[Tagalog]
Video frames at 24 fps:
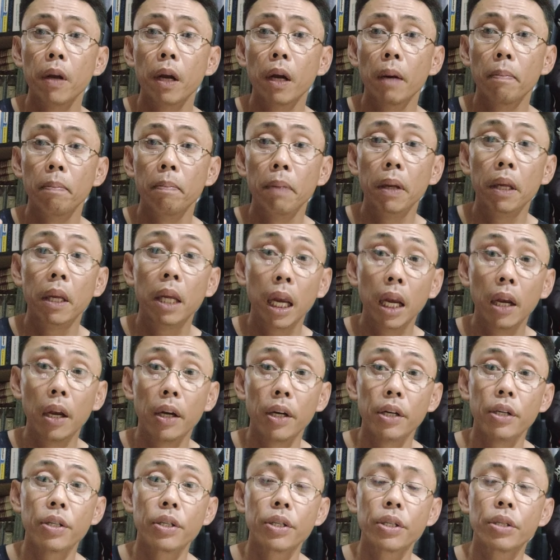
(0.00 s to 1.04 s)
uh,
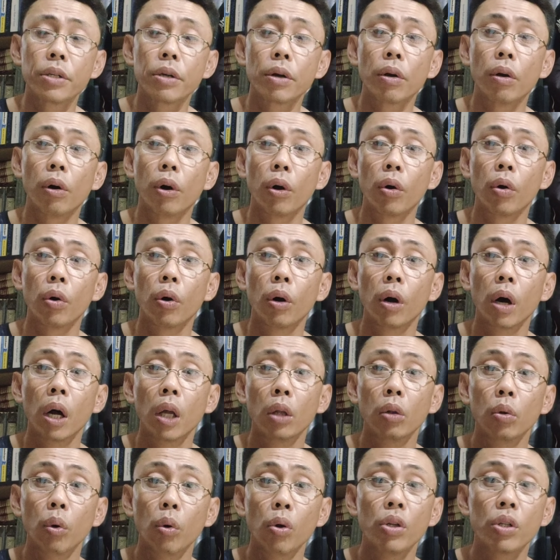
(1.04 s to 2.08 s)
beginners or
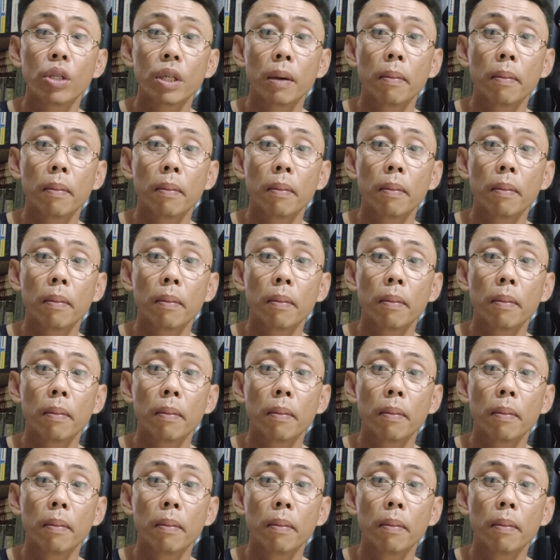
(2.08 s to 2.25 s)
doon